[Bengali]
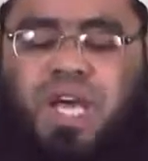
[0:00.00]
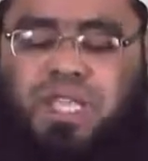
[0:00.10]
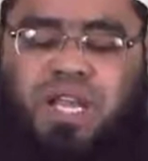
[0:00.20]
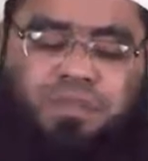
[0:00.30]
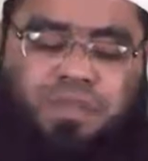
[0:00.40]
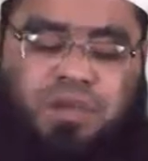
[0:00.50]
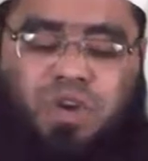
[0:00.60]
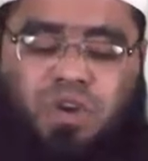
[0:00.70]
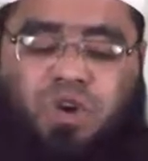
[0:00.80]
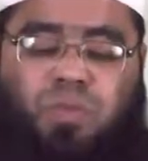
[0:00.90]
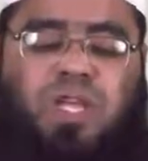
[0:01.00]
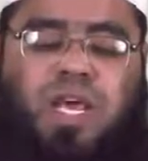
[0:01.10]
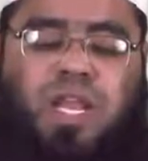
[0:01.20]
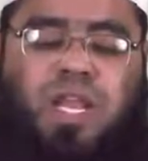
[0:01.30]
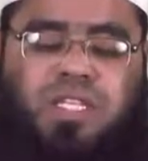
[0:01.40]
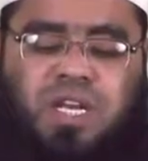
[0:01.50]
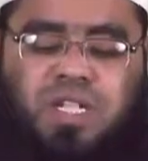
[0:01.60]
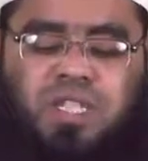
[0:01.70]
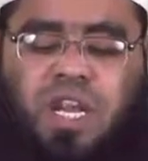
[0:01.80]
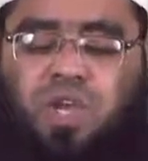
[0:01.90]
তাহলে আপনারা আমার কবরকে আল্লাহ
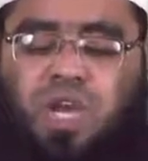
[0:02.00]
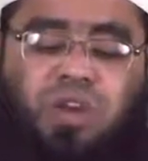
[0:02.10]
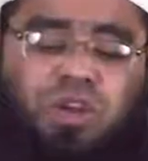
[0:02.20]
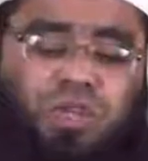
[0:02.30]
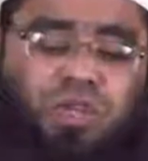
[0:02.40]
জান্নাতের আলোয় আলোকিত